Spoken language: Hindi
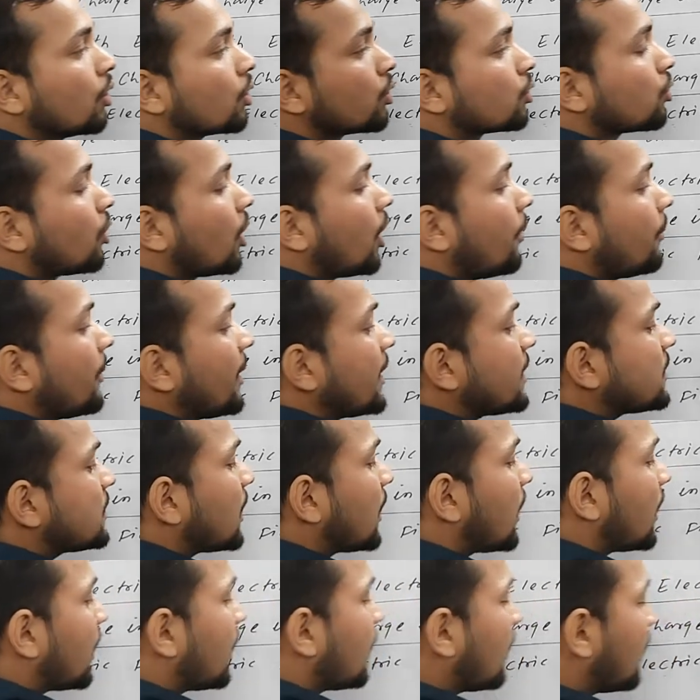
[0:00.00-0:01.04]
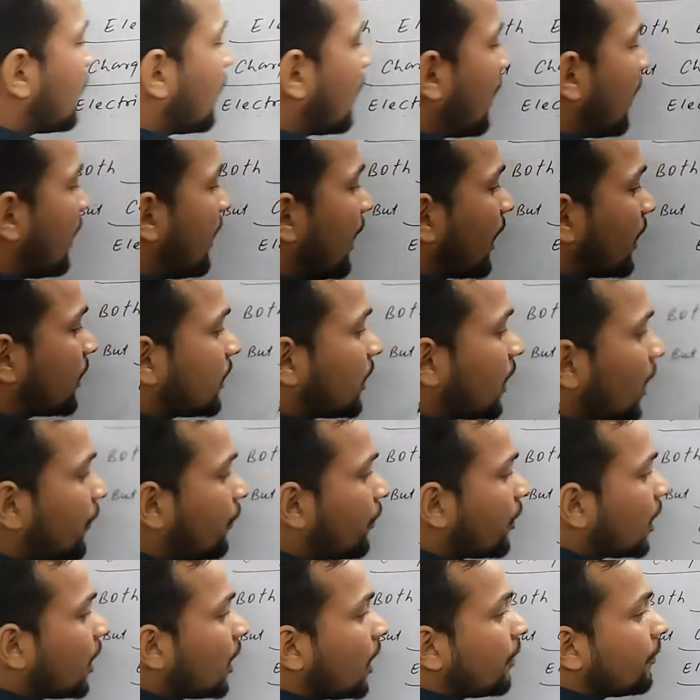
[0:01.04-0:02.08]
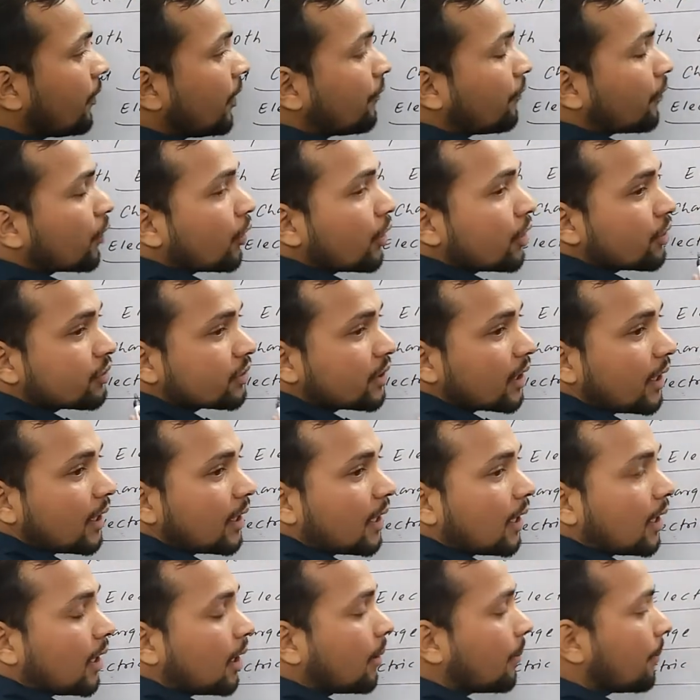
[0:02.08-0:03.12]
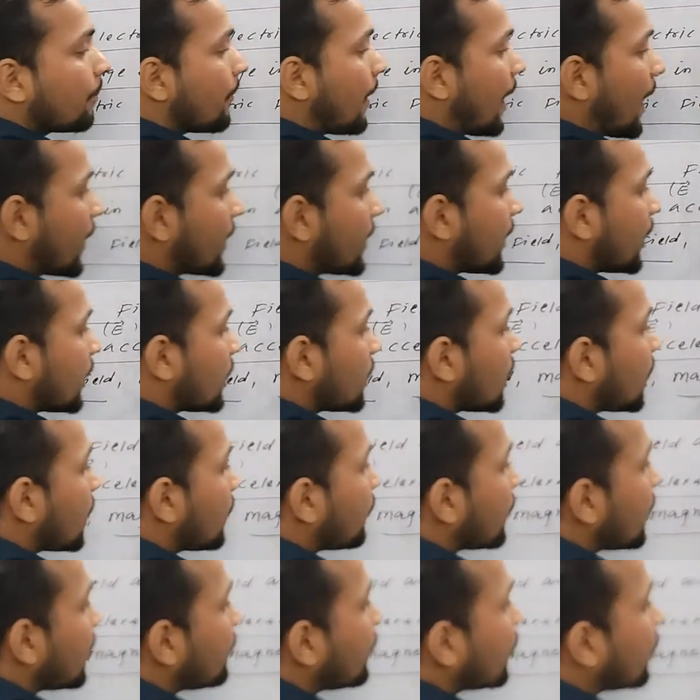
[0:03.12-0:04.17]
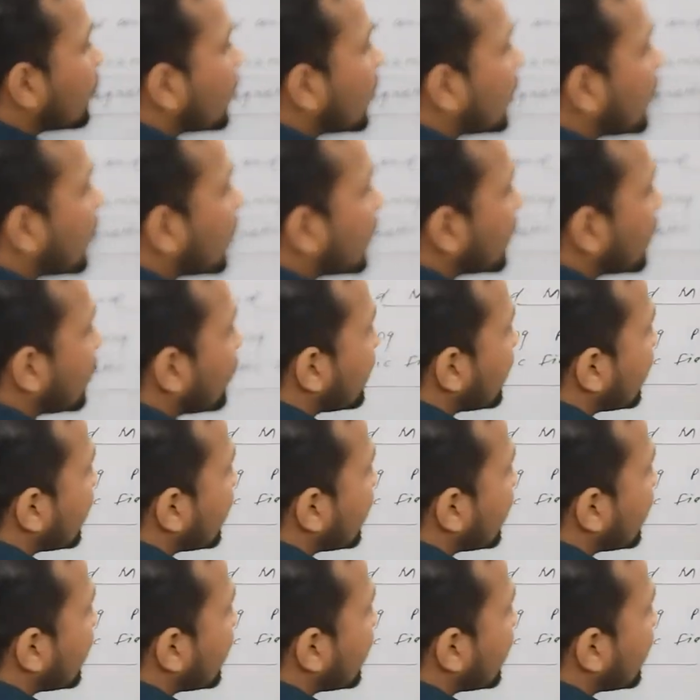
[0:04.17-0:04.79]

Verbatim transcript: तो हमेशा इलेक्ट्रिक फील्ड भी प्रोड्यूस करेगा मैग्नेटिक फील्ड भी होगा और